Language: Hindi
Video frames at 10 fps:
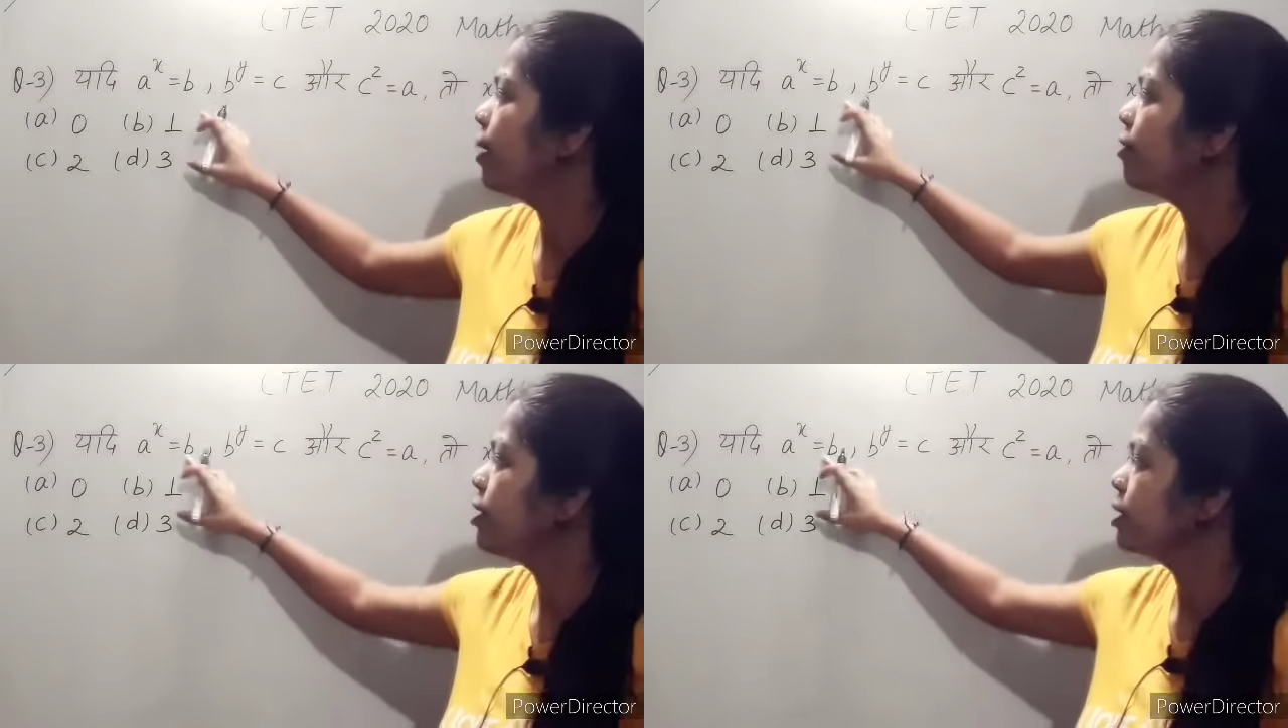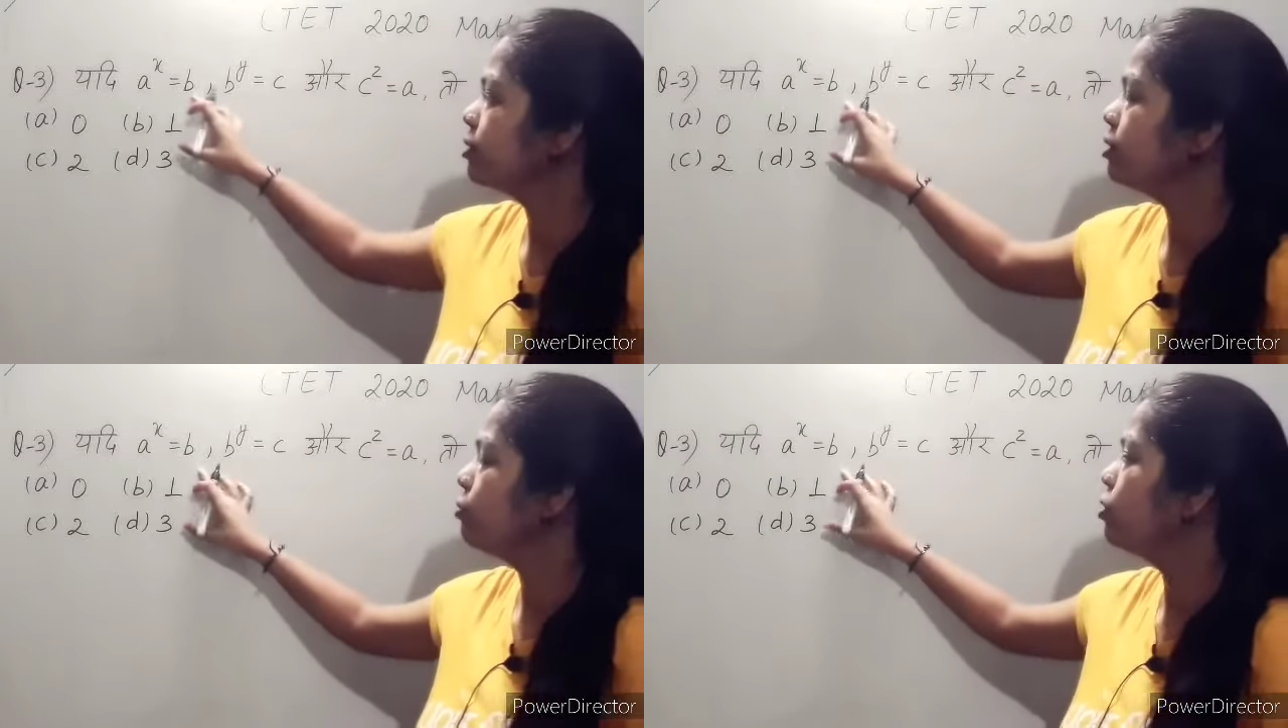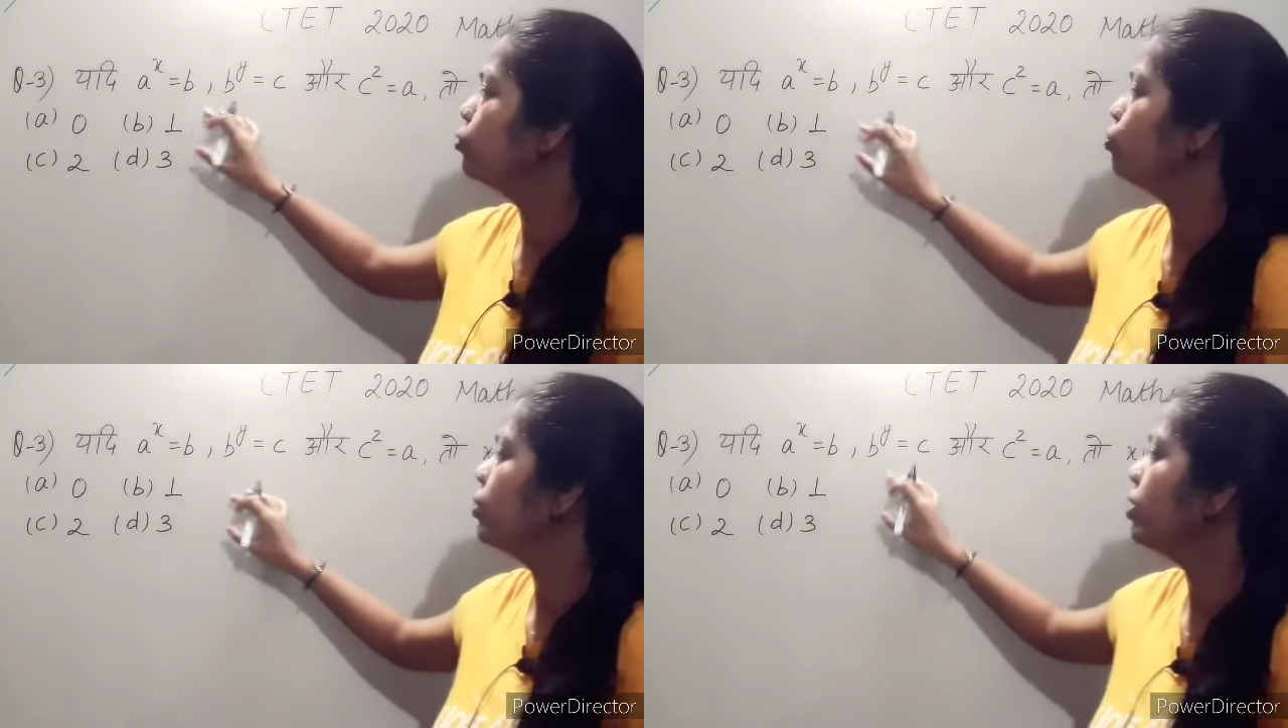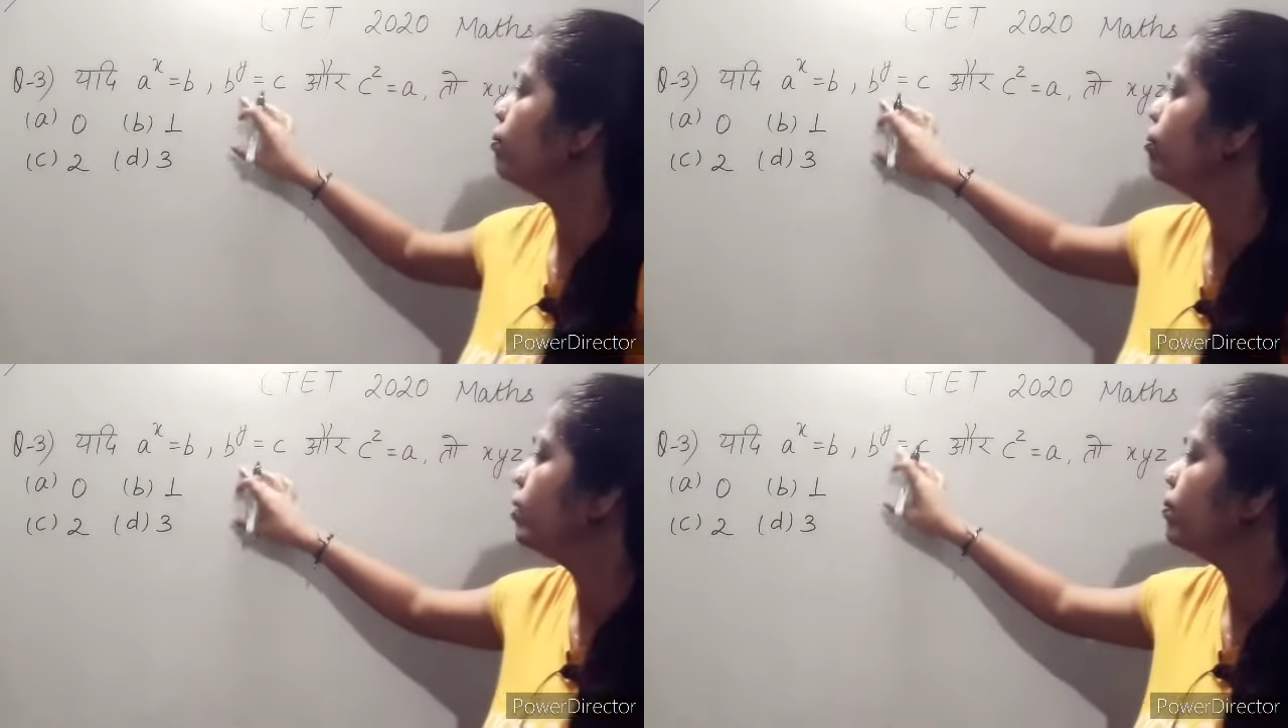पावर एक्स इज इक्वल टू बी
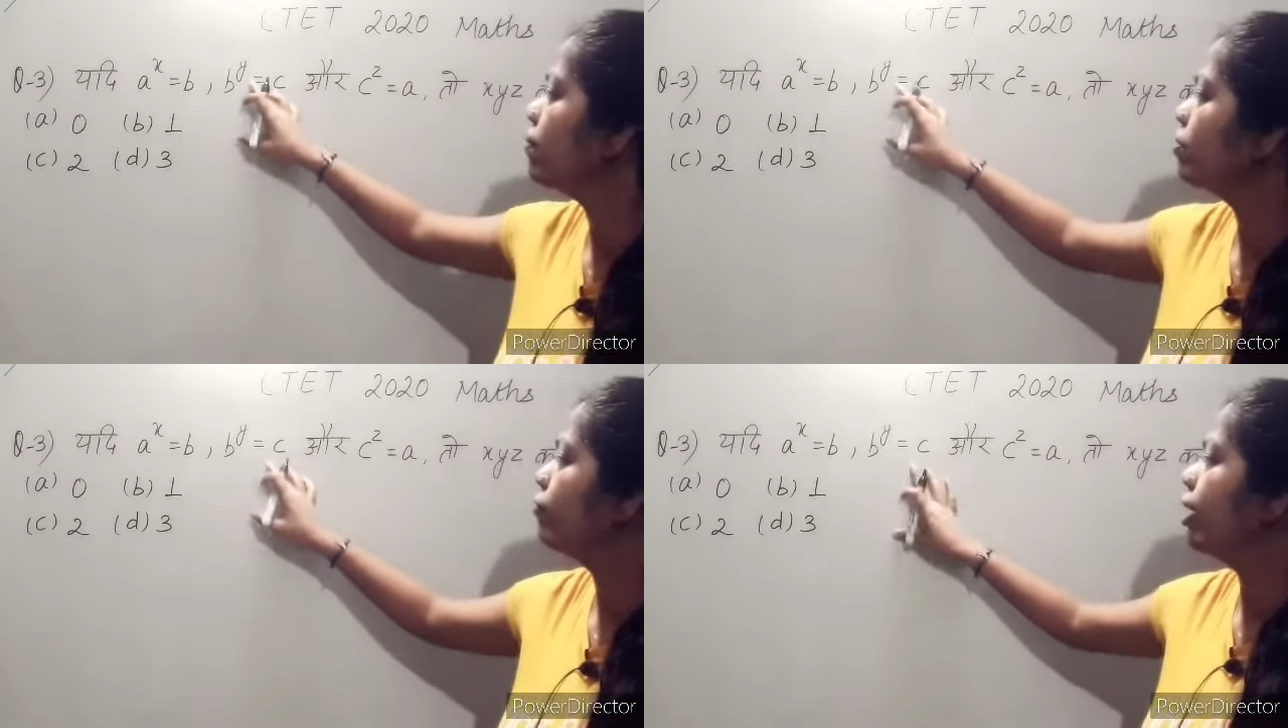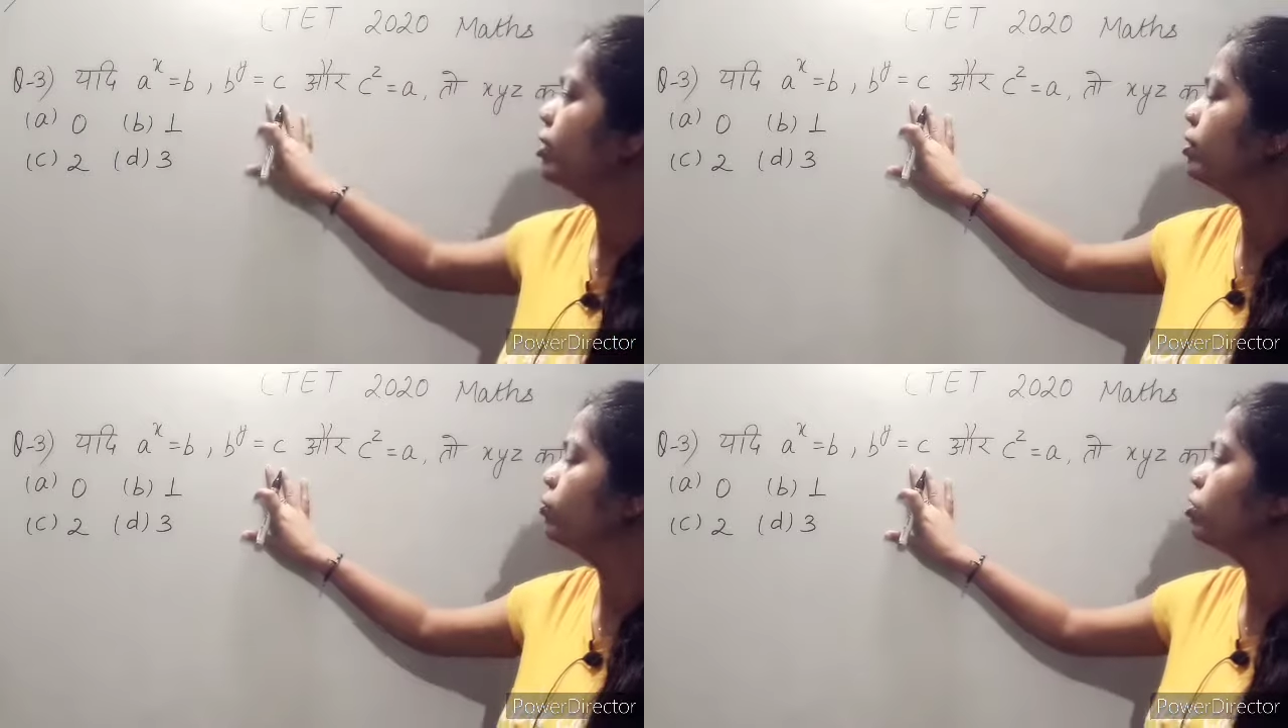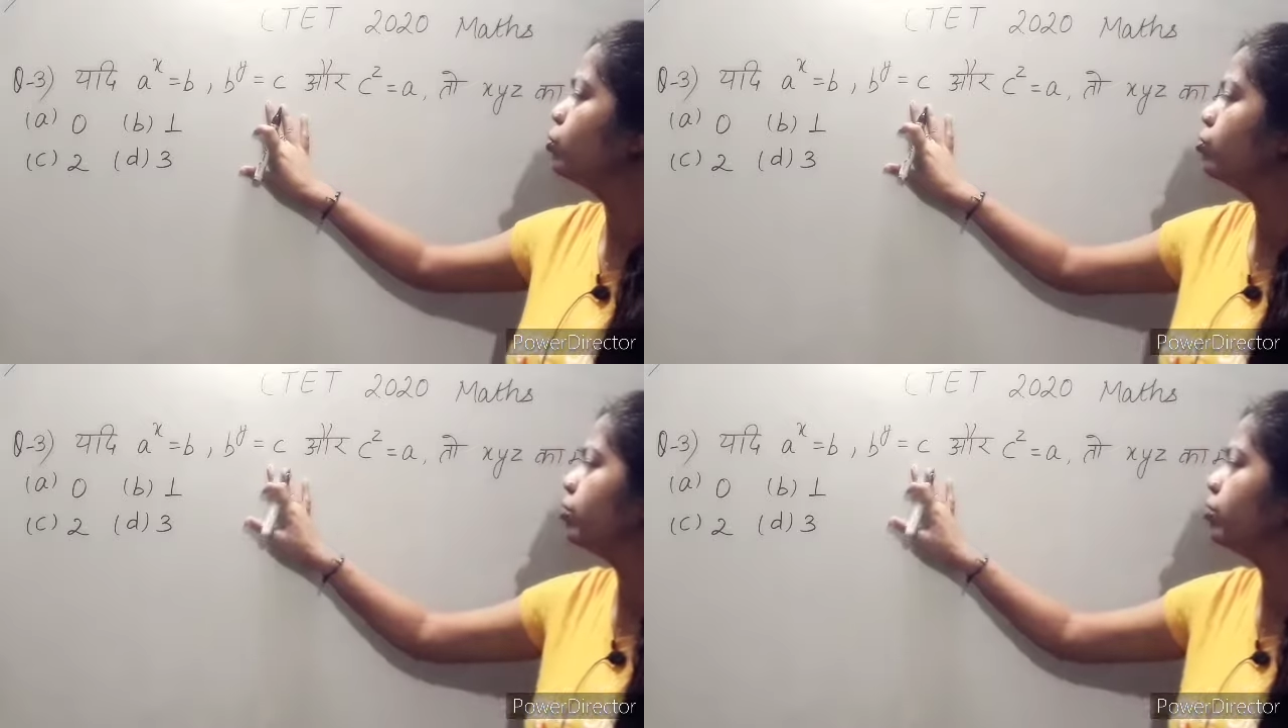बी पावर वाई इज इक्वल टू